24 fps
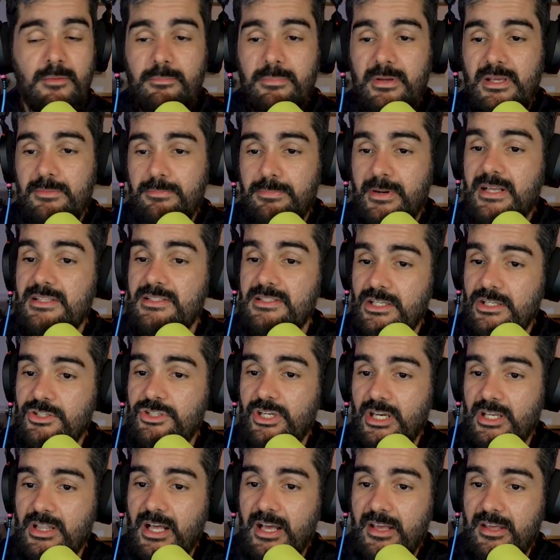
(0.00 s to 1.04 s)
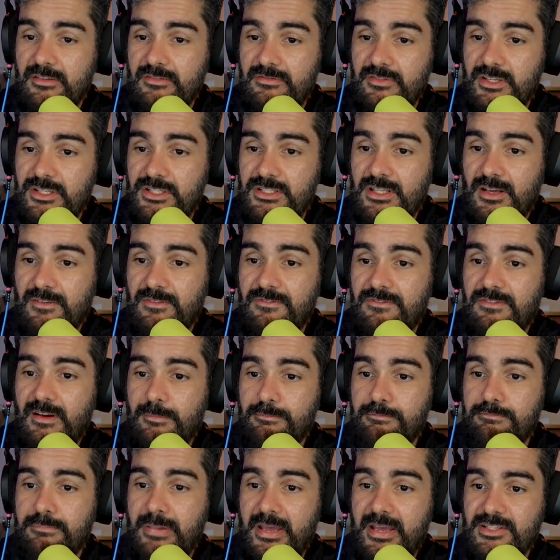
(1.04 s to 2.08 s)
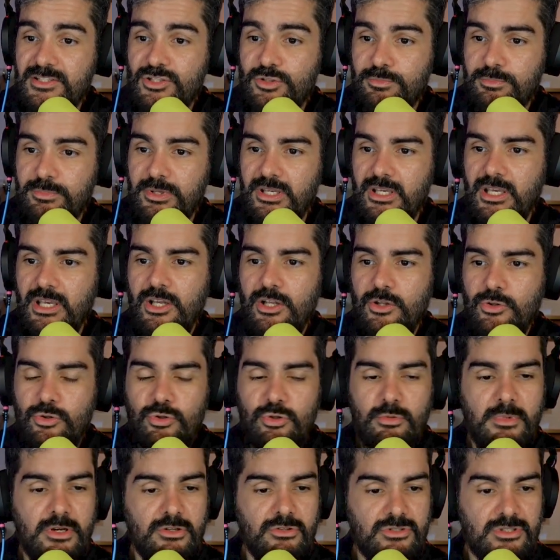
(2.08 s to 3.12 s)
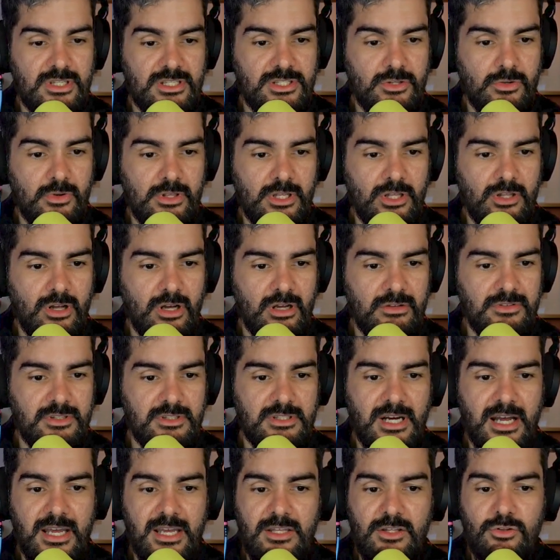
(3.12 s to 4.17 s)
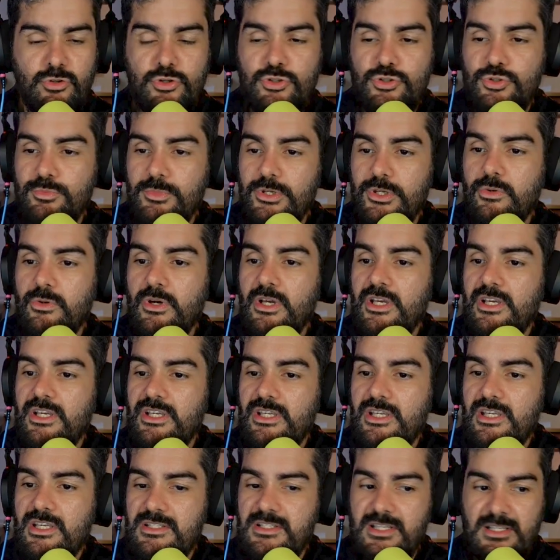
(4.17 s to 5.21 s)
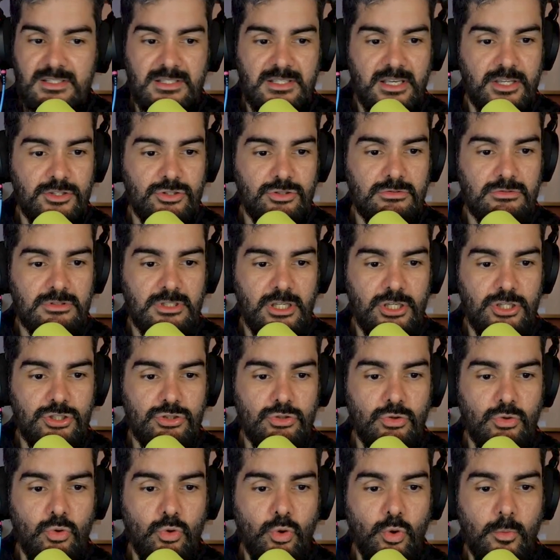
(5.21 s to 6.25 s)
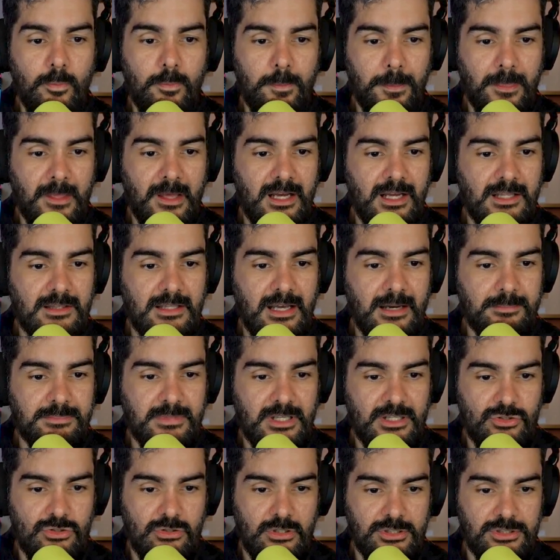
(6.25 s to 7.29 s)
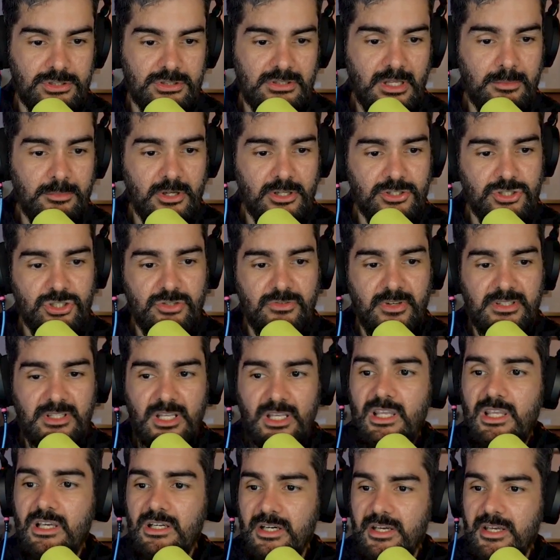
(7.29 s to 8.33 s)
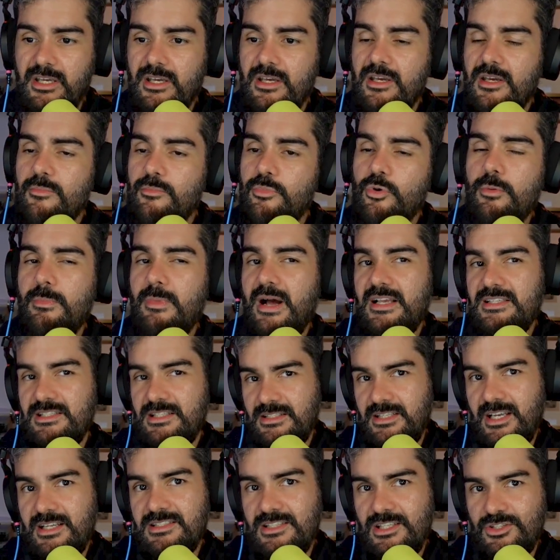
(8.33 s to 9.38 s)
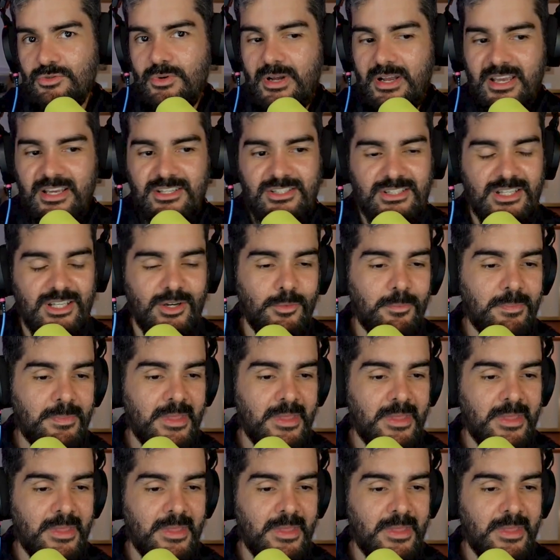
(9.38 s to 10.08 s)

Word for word: presente aí na revista FAPESP, número 259, lá em 2017, um texto com adaptações. Tá bom, a gente vai ter que ler, por mais até que seja uma questão